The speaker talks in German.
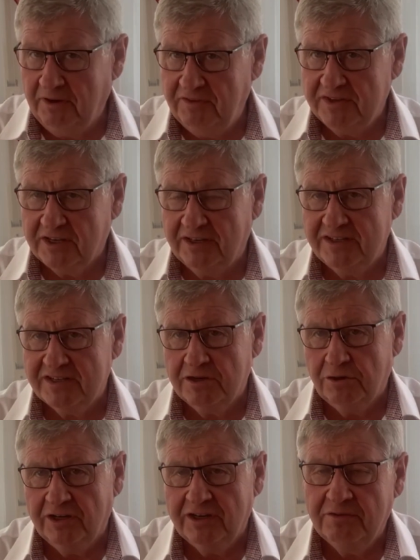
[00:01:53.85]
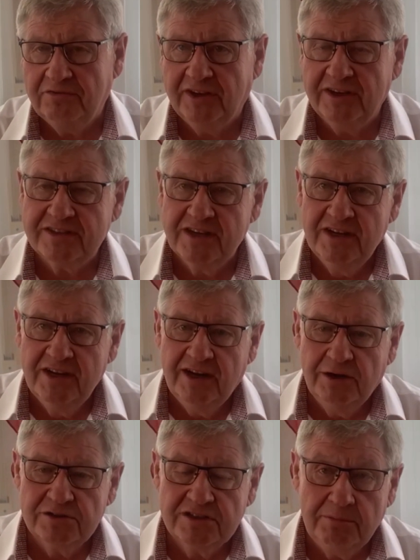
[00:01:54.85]
Ihr wisst ja diesen goldenen Vers
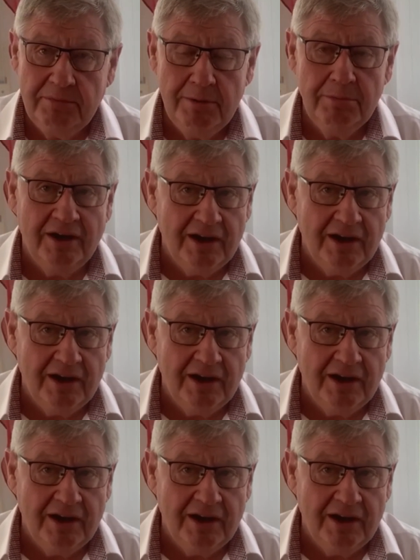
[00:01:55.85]
aus der Bibel.